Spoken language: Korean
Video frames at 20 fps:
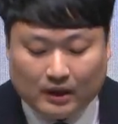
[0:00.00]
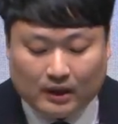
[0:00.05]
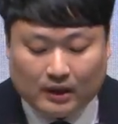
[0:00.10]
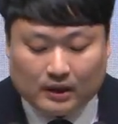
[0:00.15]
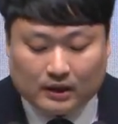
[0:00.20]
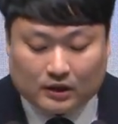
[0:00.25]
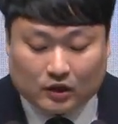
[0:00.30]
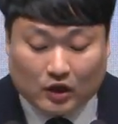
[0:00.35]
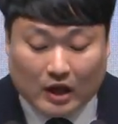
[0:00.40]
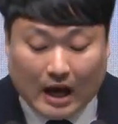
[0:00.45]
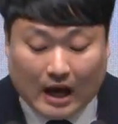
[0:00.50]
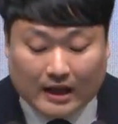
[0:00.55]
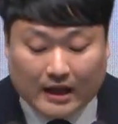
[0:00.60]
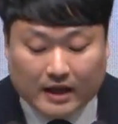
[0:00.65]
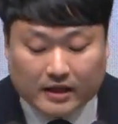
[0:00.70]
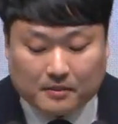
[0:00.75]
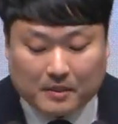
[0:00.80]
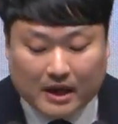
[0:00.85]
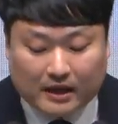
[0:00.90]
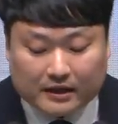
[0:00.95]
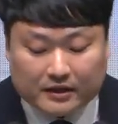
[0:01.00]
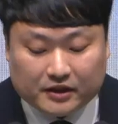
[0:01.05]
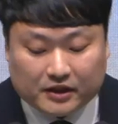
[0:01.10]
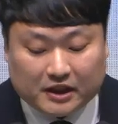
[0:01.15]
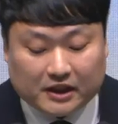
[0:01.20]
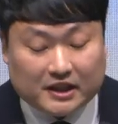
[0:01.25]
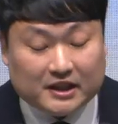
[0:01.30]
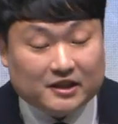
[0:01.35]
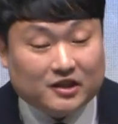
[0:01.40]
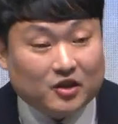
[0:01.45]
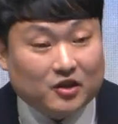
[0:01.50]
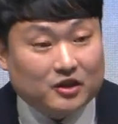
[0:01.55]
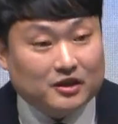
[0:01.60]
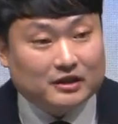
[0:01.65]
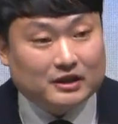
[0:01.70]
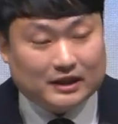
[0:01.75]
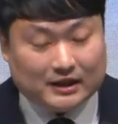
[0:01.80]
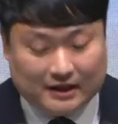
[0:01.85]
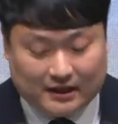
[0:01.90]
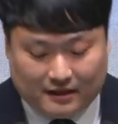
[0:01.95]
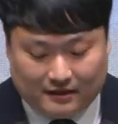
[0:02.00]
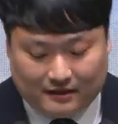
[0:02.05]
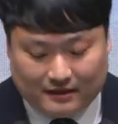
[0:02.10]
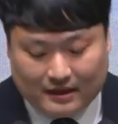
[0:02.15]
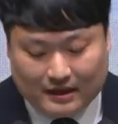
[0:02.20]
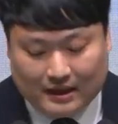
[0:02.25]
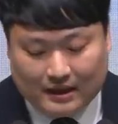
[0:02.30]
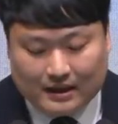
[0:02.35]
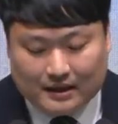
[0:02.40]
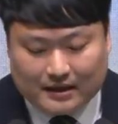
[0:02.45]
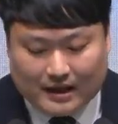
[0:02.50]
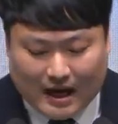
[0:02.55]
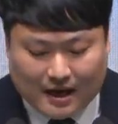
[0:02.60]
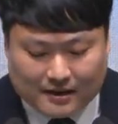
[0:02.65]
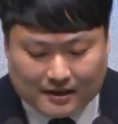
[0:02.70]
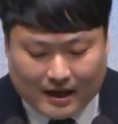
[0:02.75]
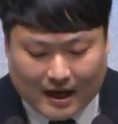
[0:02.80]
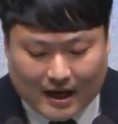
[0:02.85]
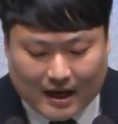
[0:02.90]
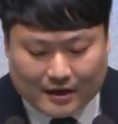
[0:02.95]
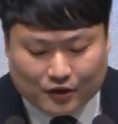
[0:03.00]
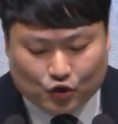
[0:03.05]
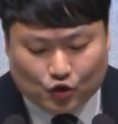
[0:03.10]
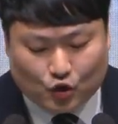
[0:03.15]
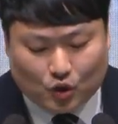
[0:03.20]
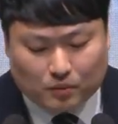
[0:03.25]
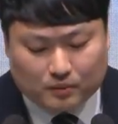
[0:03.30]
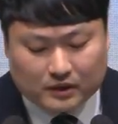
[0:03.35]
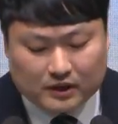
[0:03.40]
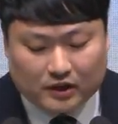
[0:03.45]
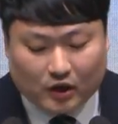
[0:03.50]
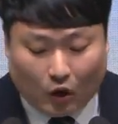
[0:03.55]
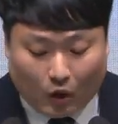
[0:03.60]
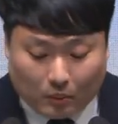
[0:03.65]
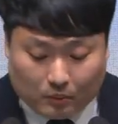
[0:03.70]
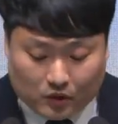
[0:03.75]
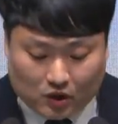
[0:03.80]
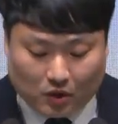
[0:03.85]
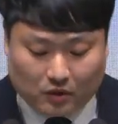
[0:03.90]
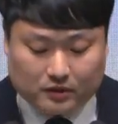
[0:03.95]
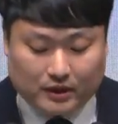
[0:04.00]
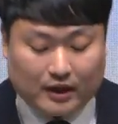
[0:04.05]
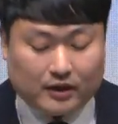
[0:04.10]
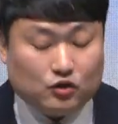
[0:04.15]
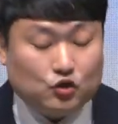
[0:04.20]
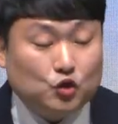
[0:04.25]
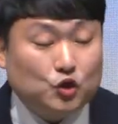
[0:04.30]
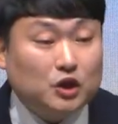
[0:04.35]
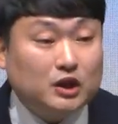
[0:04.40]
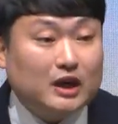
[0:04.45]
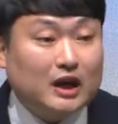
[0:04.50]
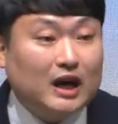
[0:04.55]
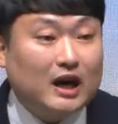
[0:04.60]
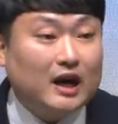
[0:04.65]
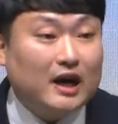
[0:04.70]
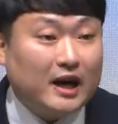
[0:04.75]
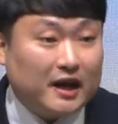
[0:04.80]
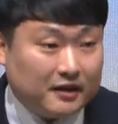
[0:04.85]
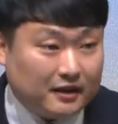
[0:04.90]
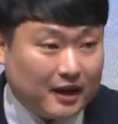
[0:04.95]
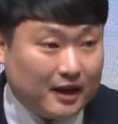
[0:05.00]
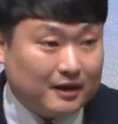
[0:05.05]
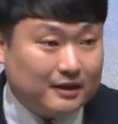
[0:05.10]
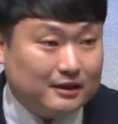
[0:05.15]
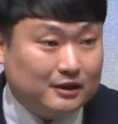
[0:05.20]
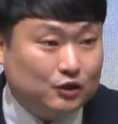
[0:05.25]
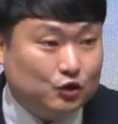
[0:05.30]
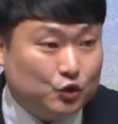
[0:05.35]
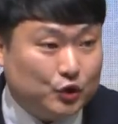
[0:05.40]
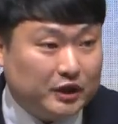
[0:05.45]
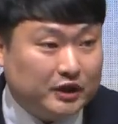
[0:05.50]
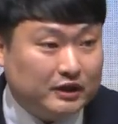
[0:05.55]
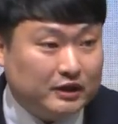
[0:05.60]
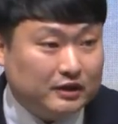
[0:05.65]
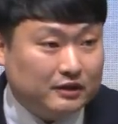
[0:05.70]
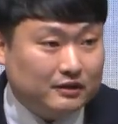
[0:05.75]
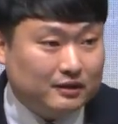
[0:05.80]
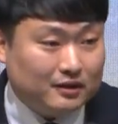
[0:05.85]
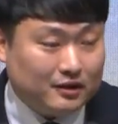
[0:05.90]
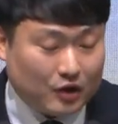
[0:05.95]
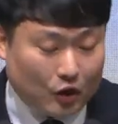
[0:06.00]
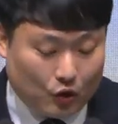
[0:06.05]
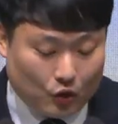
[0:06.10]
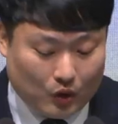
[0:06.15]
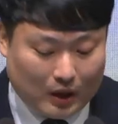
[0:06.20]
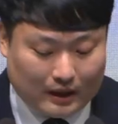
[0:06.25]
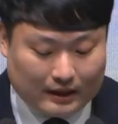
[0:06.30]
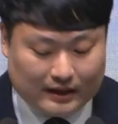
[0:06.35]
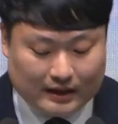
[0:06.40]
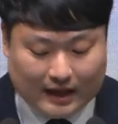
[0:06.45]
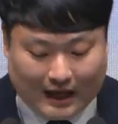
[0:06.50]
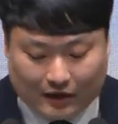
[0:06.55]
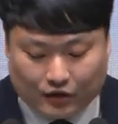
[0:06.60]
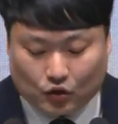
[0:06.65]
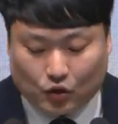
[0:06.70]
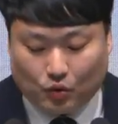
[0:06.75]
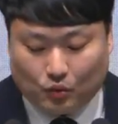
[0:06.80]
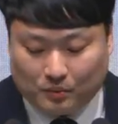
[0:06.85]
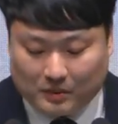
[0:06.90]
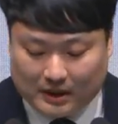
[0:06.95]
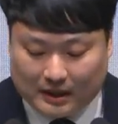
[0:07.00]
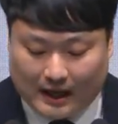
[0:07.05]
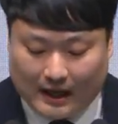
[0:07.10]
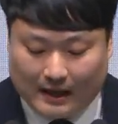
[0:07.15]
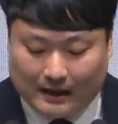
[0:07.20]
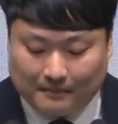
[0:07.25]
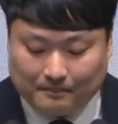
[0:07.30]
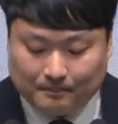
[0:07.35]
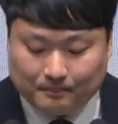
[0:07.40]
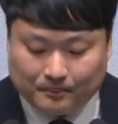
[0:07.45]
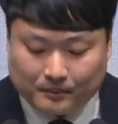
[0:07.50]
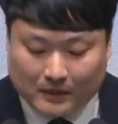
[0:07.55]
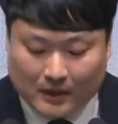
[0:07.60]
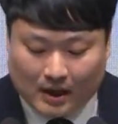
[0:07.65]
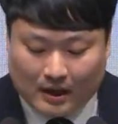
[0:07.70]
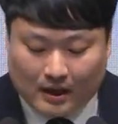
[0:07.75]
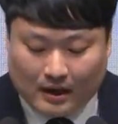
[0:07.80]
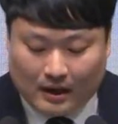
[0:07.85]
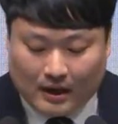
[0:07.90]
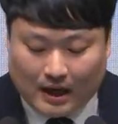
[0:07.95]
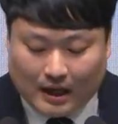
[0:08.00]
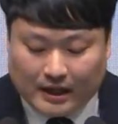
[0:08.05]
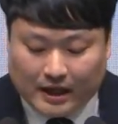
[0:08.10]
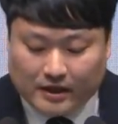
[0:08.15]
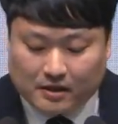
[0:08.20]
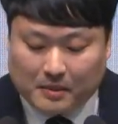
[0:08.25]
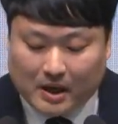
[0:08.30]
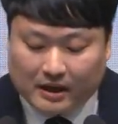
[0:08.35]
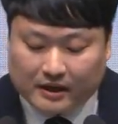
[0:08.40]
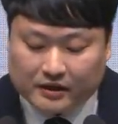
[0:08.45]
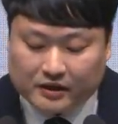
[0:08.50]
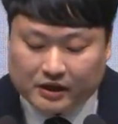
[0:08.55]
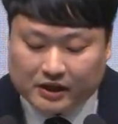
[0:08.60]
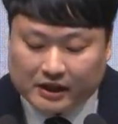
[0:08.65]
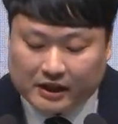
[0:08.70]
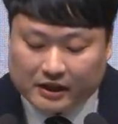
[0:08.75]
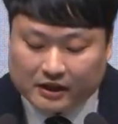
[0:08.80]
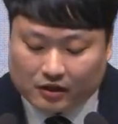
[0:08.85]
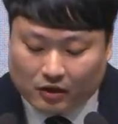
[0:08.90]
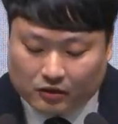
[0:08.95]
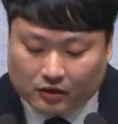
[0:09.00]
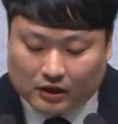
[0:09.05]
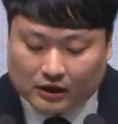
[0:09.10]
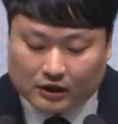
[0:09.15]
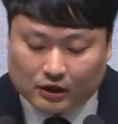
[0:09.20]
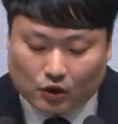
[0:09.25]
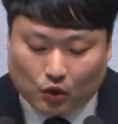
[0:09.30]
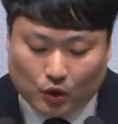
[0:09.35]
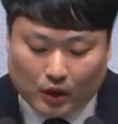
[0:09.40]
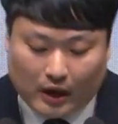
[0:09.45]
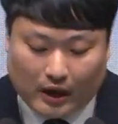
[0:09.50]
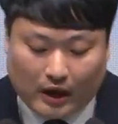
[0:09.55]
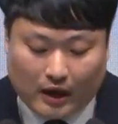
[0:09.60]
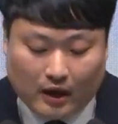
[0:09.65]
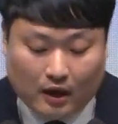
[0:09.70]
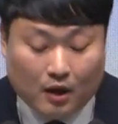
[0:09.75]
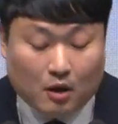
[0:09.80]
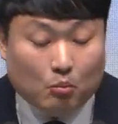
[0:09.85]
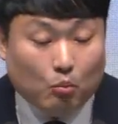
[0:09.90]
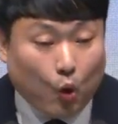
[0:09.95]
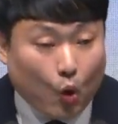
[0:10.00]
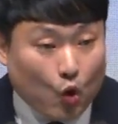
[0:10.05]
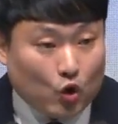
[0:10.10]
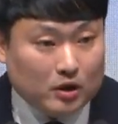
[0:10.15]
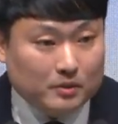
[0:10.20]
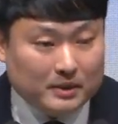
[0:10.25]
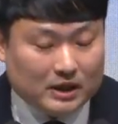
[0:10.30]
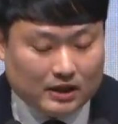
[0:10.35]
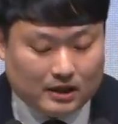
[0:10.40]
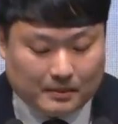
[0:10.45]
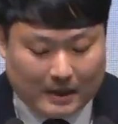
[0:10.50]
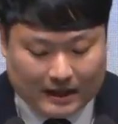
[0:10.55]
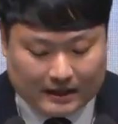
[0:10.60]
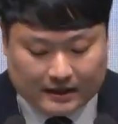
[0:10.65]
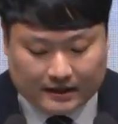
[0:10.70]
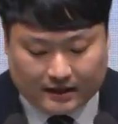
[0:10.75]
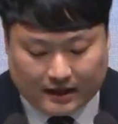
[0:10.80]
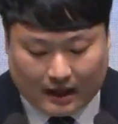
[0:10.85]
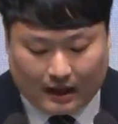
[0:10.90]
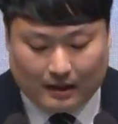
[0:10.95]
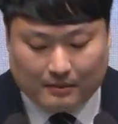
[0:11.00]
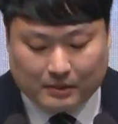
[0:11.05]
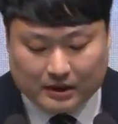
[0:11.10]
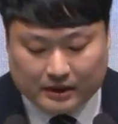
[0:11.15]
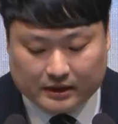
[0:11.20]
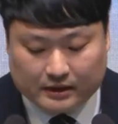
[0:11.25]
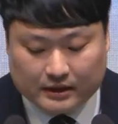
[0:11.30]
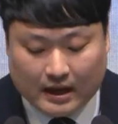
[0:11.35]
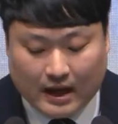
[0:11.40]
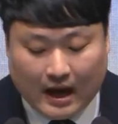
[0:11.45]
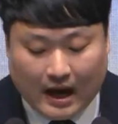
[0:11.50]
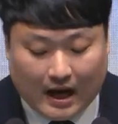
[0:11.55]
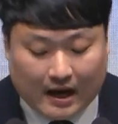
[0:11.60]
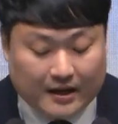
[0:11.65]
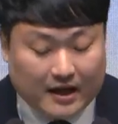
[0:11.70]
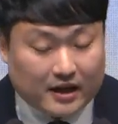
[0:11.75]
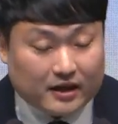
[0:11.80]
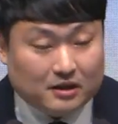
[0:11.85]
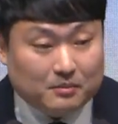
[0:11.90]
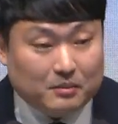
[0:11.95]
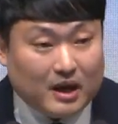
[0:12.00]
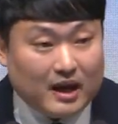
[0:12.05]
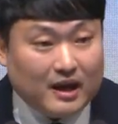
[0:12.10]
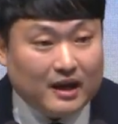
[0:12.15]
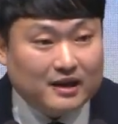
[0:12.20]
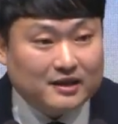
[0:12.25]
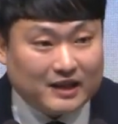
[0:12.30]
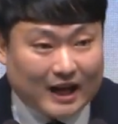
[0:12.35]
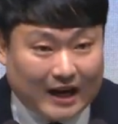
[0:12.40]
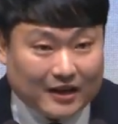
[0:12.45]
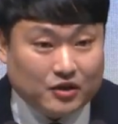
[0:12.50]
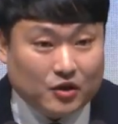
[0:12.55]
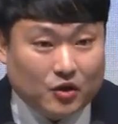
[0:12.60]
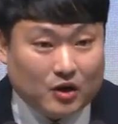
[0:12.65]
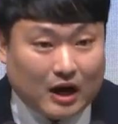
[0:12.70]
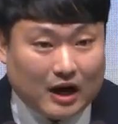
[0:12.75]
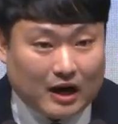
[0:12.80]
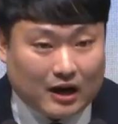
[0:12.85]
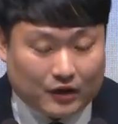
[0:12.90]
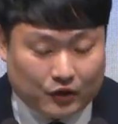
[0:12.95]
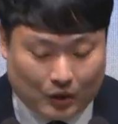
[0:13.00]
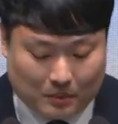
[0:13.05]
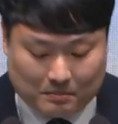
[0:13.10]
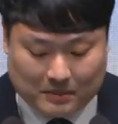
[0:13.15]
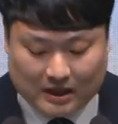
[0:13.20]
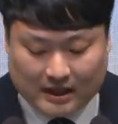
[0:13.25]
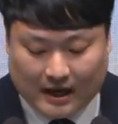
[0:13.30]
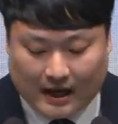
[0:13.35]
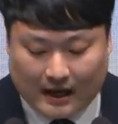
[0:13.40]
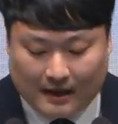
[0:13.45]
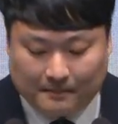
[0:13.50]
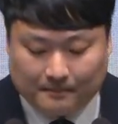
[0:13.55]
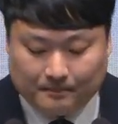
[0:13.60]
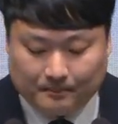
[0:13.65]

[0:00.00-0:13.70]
그러나 하나님의 끈질긴 설득은 상상할 수 없는 엄청난 유익과 혜택을 누리는 결과를 가져옵니다. 하나님의 끈질긴 선택을 통해 복음을 받은 사람은 하나님의 자녀가 됩니다.